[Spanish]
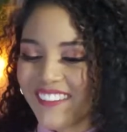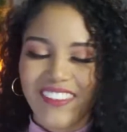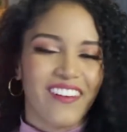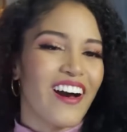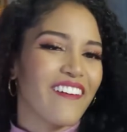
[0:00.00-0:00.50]

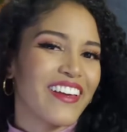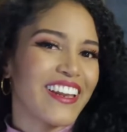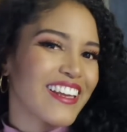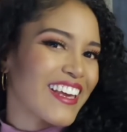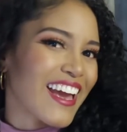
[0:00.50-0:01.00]
Vamos a
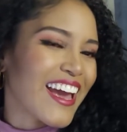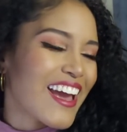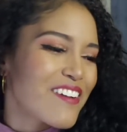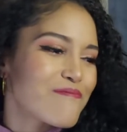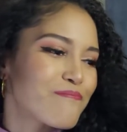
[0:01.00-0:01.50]
ver
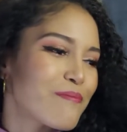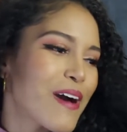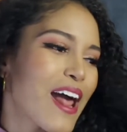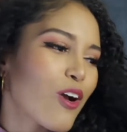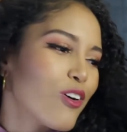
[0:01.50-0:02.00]
qué
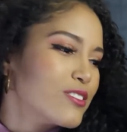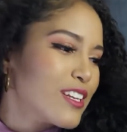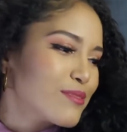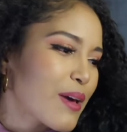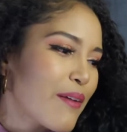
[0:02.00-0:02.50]

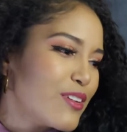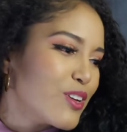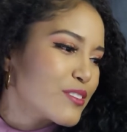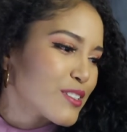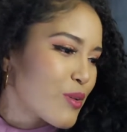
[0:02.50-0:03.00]
cosas
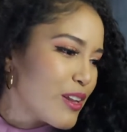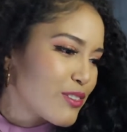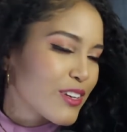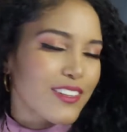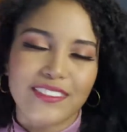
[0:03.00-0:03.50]
maravillosas, cuáles
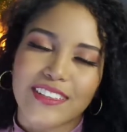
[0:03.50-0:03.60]
son estas